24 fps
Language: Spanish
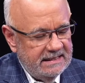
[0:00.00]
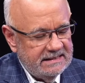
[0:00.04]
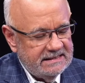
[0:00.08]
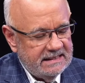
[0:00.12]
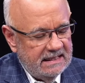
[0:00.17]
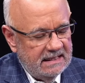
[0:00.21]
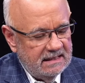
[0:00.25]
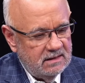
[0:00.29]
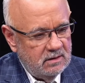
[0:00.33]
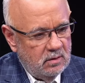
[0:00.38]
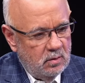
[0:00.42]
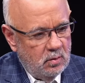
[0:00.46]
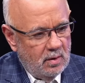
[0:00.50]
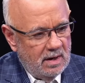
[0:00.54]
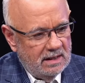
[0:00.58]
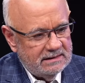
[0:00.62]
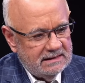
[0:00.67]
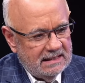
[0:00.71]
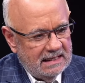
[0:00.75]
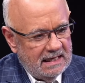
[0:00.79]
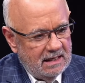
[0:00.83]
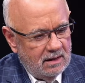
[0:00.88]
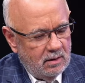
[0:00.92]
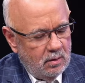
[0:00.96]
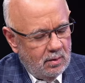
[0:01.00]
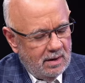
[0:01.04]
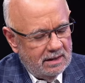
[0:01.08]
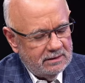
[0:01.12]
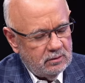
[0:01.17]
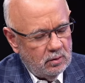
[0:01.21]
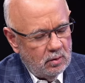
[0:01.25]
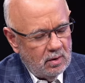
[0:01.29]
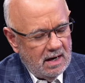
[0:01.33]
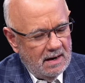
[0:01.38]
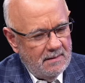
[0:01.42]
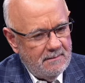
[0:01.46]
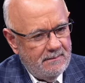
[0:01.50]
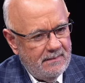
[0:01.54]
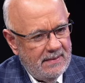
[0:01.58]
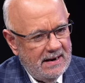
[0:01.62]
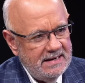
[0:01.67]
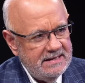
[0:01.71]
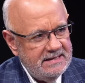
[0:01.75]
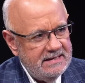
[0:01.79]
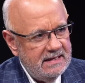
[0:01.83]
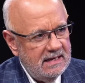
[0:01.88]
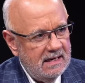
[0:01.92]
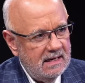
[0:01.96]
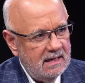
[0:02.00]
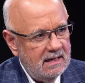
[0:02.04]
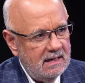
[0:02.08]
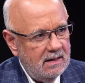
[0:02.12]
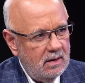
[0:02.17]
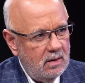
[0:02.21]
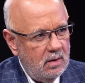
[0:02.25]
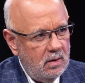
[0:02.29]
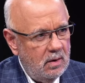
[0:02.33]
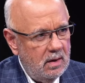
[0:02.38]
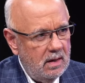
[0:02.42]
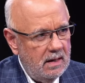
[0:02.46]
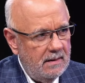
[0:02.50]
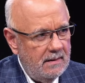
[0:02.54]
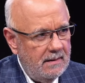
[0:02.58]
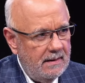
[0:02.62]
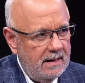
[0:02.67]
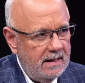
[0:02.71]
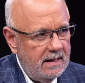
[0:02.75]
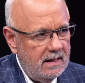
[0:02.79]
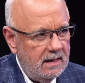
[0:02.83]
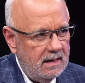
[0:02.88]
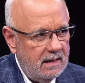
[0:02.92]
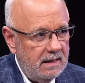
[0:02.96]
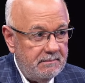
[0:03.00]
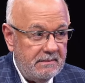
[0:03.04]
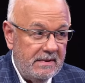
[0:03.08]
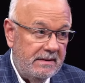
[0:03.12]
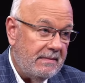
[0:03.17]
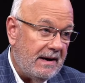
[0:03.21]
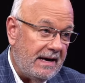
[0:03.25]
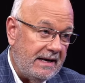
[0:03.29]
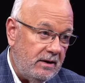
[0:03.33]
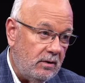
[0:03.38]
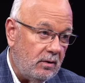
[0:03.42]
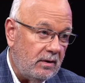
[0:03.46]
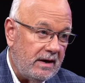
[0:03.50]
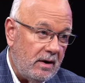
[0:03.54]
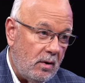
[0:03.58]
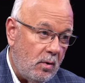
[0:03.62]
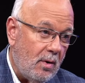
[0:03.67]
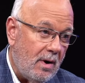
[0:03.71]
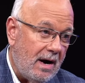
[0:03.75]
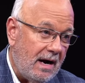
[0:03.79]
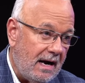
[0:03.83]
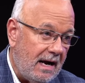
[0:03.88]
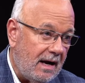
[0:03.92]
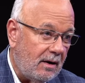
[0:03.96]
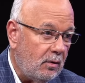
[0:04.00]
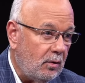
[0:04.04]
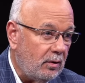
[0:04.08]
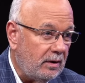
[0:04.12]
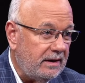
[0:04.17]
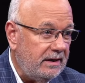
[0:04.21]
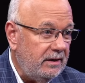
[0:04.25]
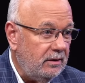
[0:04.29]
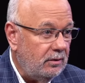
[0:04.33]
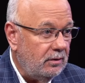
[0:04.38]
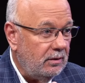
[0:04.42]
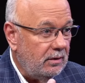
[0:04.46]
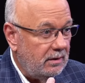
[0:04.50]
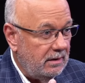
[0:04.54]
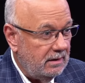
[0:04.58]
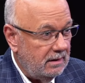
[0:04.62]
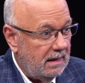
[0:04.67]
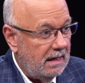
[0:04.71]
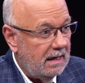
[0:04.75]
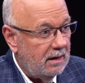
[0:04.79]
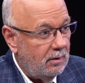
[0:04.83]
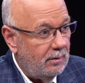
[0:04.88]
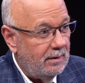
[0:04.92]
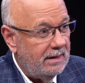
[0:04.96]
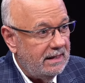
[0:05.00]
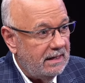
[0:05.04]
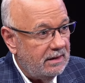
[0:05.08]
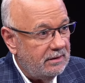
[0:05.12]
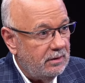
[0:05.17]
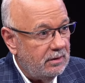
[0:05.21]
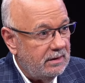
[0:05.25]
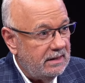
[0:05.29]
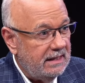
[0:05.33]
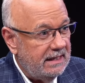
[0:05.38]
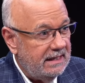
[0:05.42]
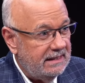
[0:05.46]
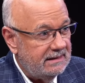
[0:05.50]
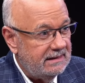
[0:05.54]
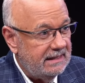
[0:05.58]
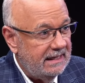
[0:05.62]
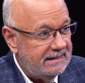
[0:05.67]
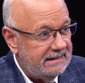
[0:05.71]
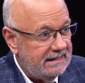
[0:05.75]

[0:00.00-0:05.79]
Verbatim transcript: esas cuatro, campañas, me imagino que Juan ha corrido a gobernador en, 2012, En